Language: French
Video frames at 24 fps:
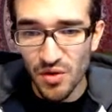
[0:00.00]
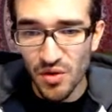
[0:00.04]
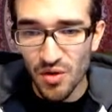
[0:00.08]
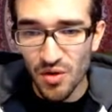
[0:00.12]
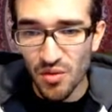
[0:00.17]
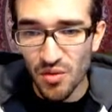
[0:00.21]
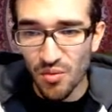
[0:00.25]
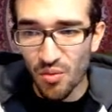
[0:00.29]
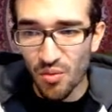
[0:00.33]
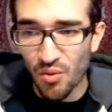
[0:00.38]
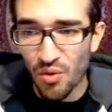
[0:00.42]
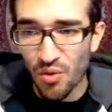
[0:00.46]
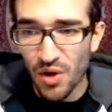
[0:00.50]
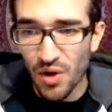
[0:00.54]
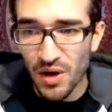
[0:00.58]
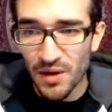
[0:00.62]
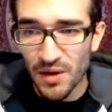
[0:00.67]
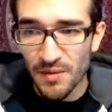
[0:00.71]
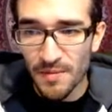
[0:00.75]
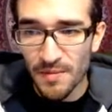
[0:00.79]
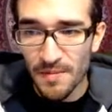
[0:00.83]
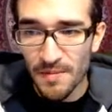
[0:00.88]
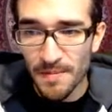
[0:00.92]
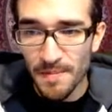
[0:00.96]
moins
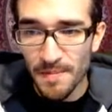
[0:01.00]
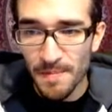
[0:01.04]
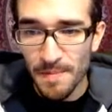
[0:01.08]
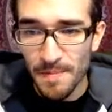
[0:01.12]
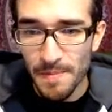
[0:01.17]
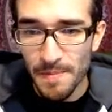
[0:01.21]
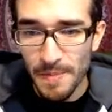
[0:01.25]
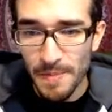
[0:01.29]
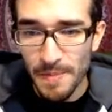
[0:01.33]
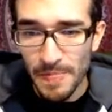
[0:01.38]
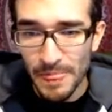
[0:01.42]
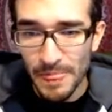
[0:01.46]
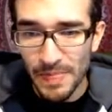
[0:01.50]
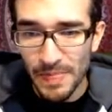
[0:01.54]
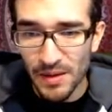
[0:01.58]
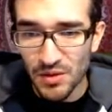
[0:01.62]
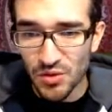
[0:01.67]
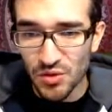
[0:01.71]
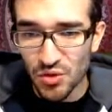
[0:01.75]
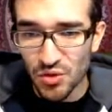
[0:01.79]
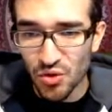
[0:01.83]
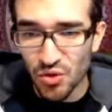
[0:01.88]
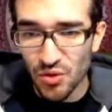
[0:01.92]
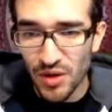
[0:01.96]

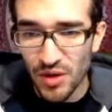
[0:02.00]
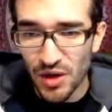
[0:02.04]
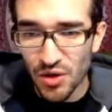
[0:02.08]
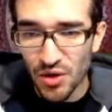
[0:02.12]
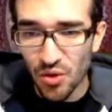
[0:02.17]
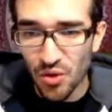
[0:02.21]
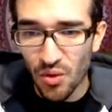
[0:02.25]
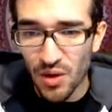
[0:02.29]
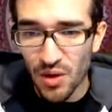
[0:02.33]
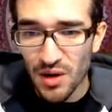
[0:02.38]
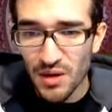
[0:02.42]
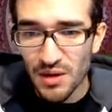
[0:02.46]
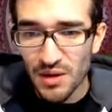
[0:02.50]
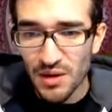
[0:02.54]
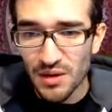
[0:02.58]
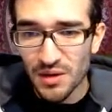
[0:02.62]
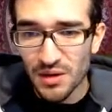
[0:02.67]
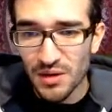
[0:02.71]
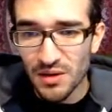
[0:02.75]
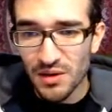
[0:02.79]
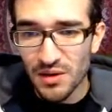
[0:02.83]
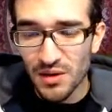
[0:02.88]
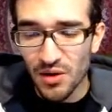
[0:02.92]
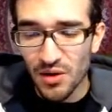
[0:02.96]
2L3,
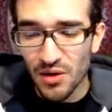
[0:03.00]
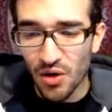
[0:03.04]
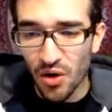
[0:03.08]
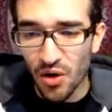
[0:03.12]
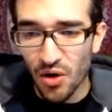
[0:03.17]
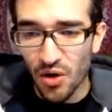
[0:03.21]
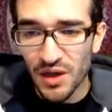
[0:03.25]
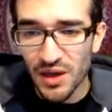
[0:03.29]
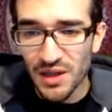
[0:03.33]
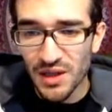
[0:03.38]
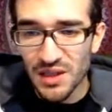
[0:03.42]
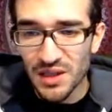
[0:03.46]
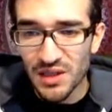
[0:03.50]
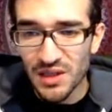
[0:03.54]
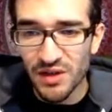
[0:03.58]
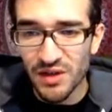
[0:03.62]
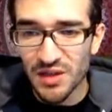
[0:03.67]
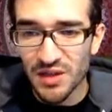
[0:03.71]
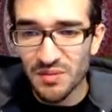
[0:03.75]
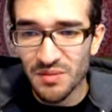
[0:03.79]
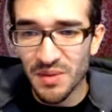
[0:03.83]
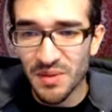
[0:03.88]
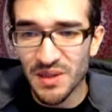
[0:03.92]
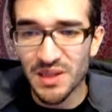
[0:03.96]
regarde ce qui va se
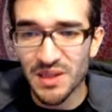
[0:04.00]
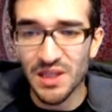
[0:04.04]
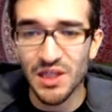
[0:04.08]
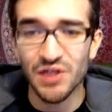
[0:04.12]
passer.